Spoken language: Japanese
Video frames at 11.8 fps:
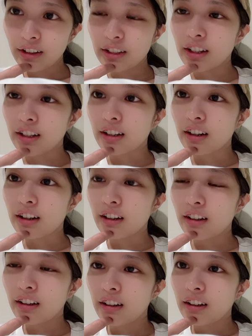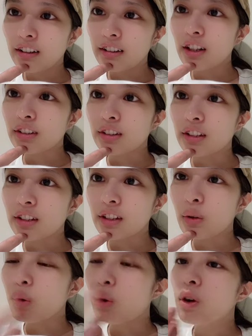なんかなるななん
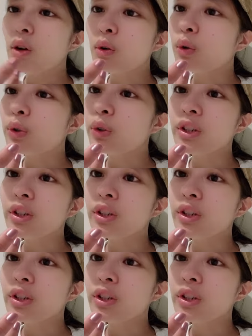かここがこう